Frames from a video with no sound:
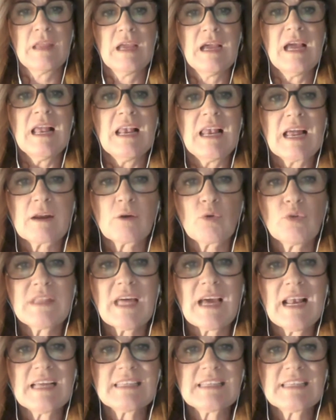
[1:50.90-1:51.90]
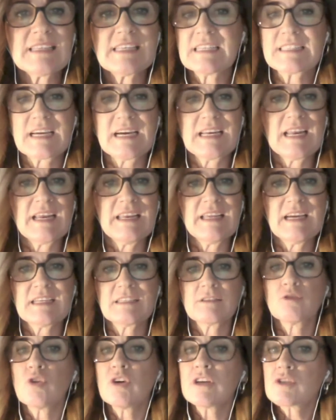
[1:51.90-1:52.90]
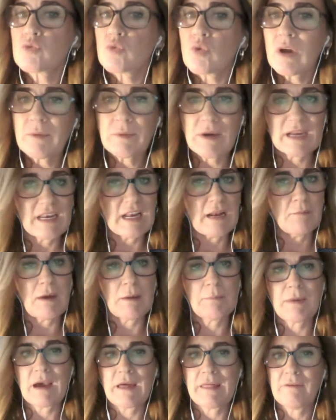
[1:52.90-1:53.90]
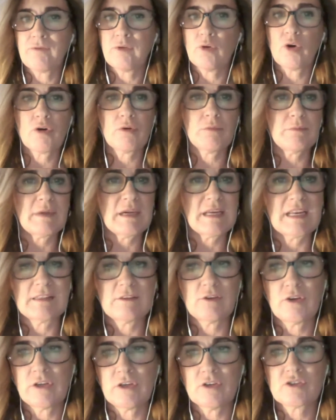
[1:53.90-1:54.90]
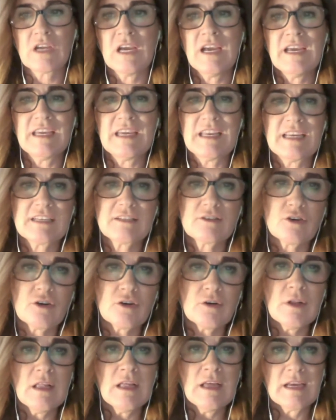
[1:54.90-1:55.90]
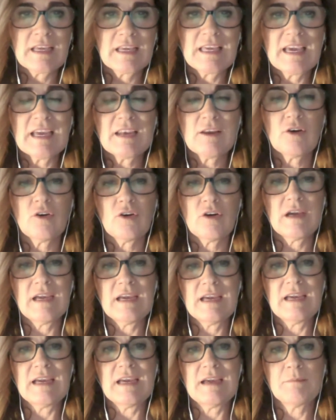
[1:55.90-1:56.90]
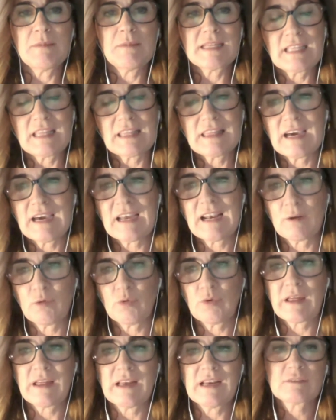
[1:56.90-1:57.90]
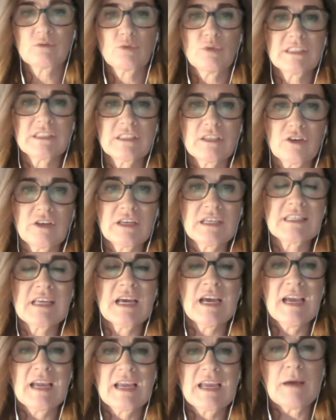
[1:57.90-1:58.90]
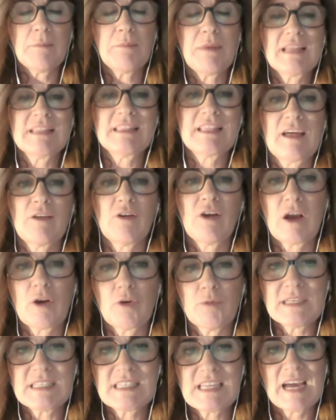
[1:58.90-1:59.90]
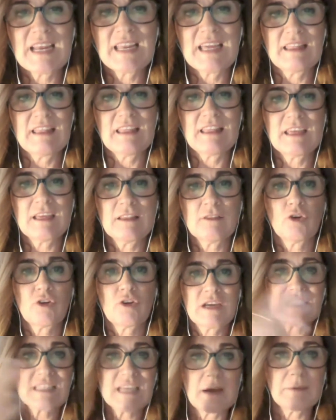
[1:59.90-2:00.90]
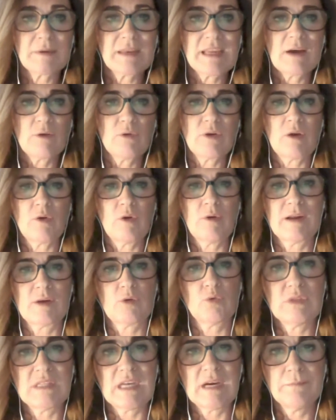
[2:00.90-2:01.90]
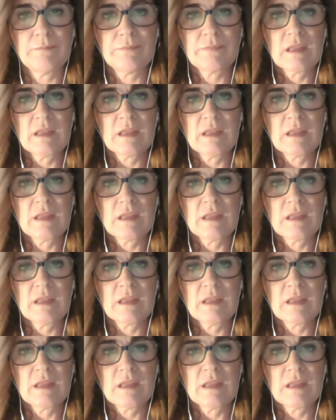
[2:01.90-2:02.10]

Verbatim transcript: La ruta de las Islas Canarias no es nueva en el mapa de flujos migratorios y en eso quiero eh, matizar algunas de las cuestiones que ha planteado la comisaria diciendo que se abría una nueva ruta.